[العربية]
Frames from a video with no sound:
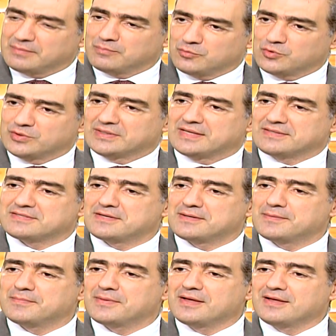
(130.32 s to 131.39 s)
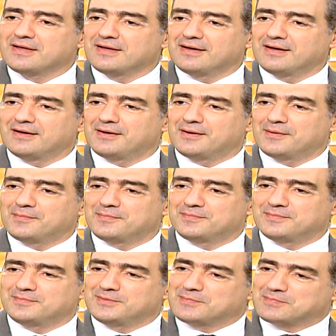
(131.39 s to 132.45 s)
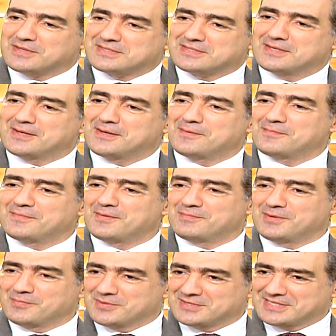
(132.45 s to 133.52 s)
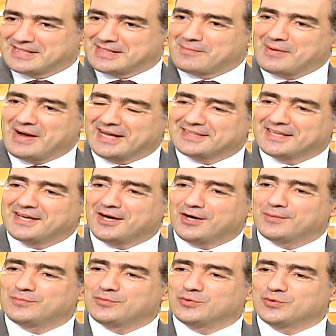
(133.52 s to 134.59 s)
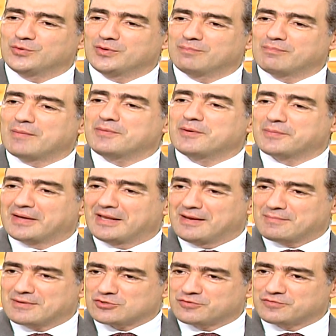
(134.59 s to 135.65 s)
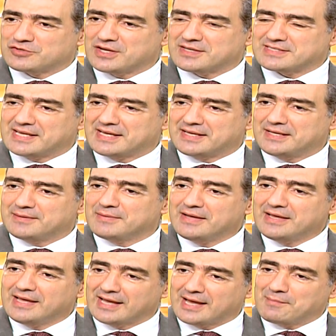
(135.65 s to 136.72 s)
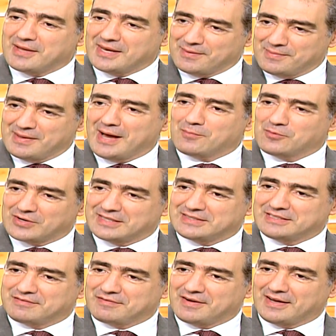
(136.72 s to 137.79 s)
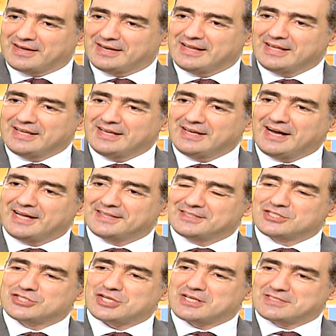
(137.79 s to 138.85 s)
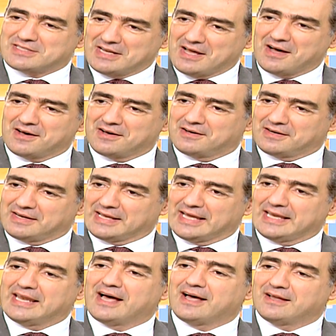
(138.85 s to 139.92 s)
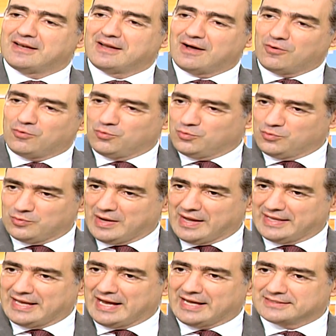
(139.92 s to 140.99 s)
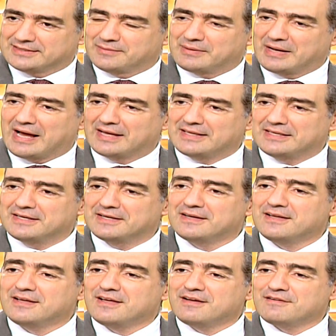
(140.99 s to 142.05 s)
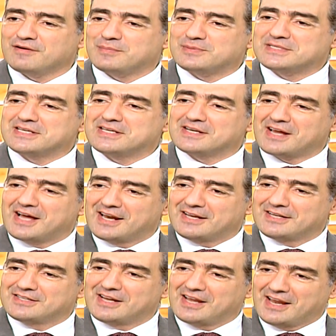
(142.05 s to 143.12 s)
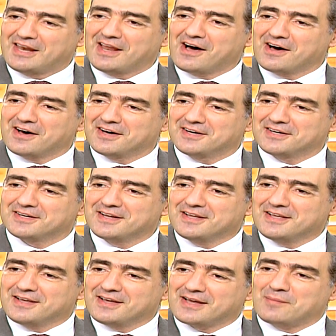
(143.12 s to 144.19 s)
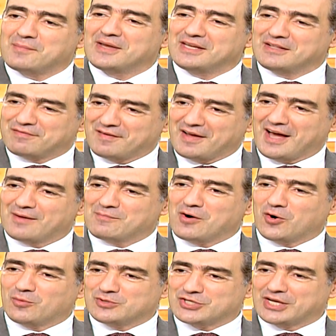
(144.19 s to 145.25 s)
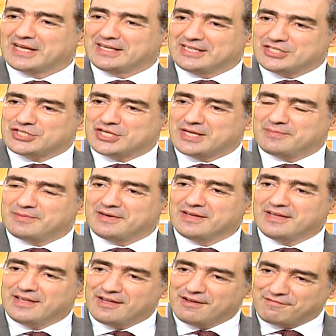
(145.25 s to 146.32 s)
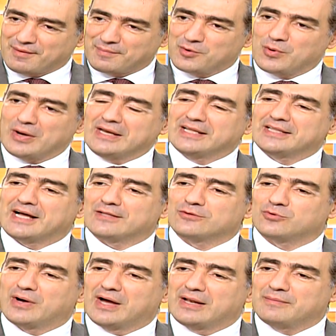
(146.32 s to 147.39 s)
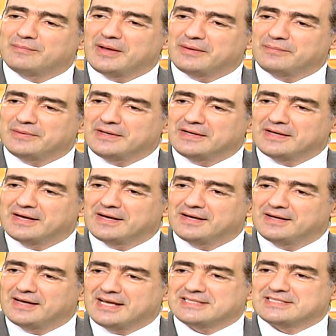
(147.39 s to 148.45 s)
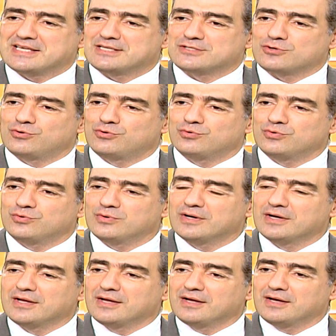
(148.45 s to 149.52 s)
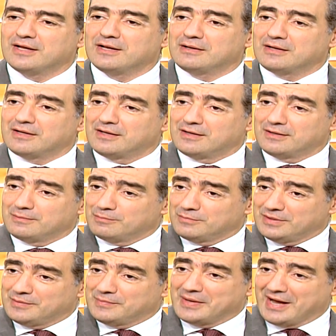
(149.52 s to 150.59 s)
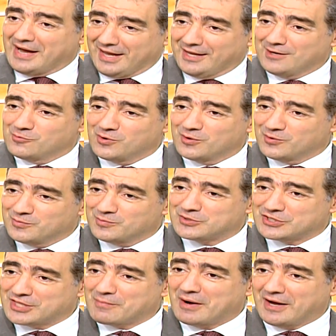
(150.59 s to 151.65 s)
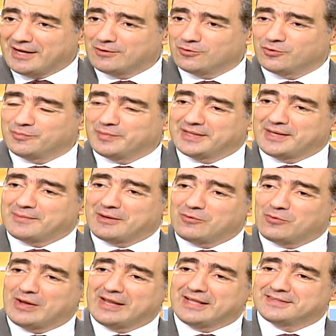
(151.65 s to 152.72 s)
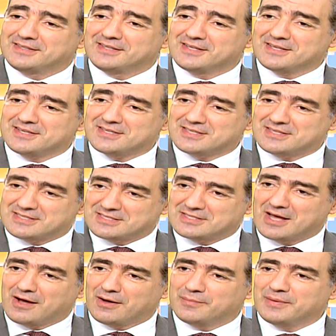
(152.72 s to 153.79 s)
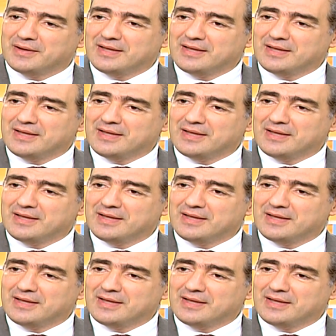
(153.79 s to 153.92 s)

منتظم آه، بيبتسم بينبسط لما حدا يحمله ما بيبكي لما يشوف شخص غريب كمان بيعمل ردة فعل عند الشخص الآخر إن كان الأهل أو أي حدا بالعائلة فبصير هال... هالآخر كمان يتفاعل معه بشكل إيجابي فبيولد عنده هالبيبي آه، إحساس أنه البيئة حلوة والمجتمع حلو بينما الولد آه، صعب